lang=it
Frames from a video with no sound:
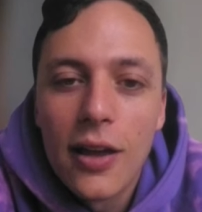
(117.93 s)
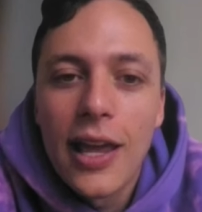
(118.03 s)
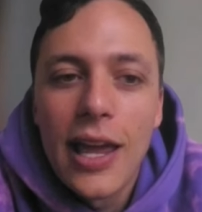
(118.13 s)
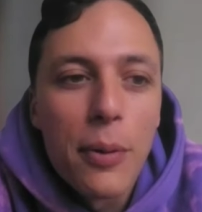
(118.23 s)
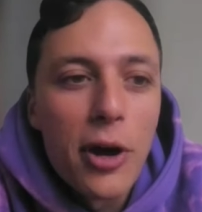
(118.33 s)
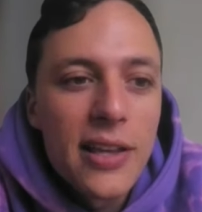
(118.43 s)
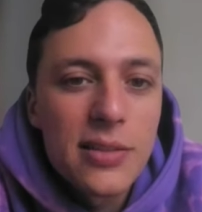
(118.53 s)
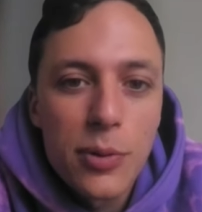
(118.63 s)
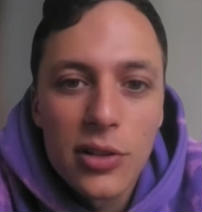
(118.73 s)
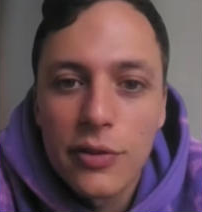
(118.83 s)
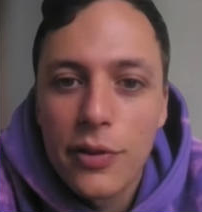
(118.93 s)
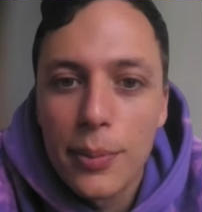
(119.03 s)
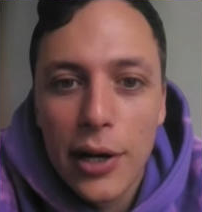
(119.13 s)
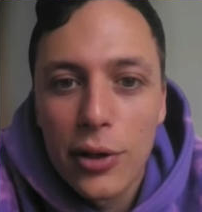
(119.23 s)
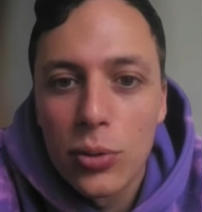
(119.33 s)
e poi è esplosa a
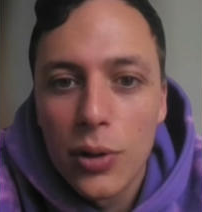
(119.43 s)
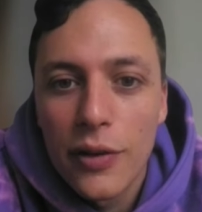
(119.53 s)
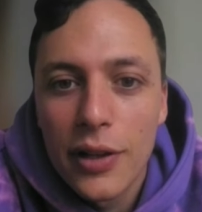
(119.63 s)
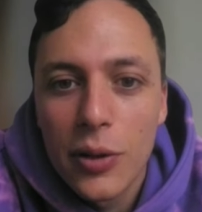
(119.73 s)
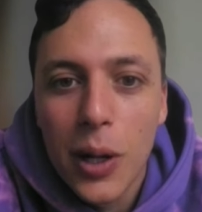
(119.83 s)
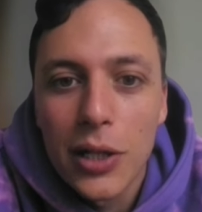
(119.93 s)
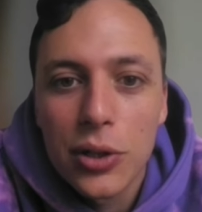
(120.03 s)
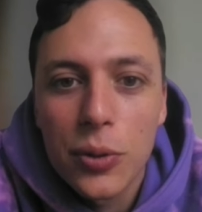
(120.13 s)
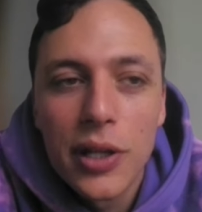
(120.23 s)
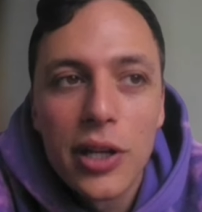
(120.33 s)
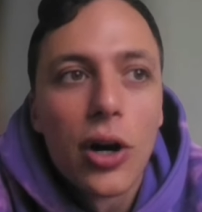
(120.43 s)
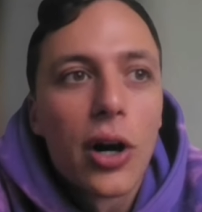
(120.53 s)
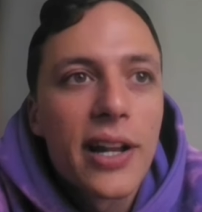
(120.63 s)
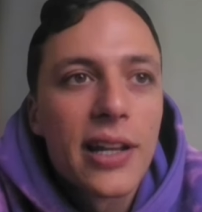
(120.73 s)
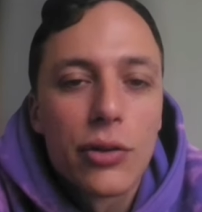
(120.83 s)
febbraio del 2024. Quindi io
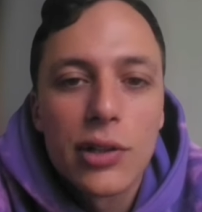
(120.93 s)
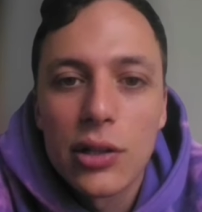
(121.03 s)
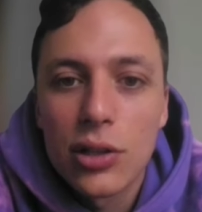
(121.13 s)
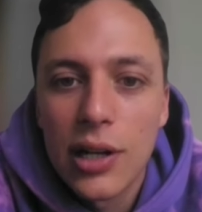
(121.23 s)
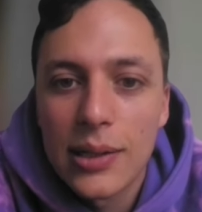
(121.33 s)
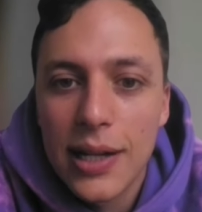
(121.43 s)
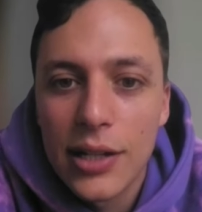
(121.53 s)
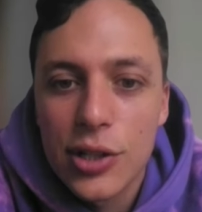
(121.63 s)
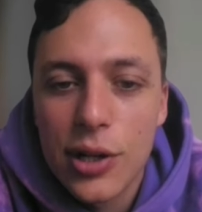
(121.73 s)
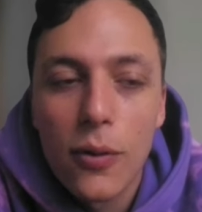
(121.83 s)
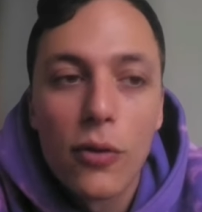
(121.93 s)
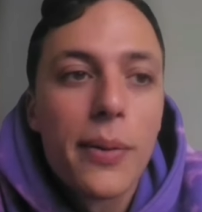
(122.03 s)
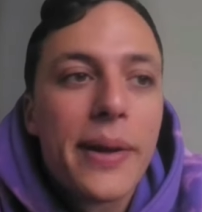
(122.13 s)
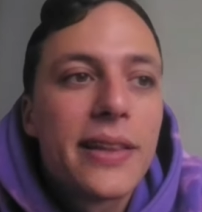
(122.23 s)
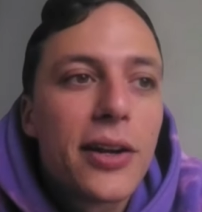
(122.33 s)
credevo tanto nella traccia,
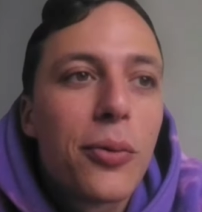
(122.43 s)
ovviamente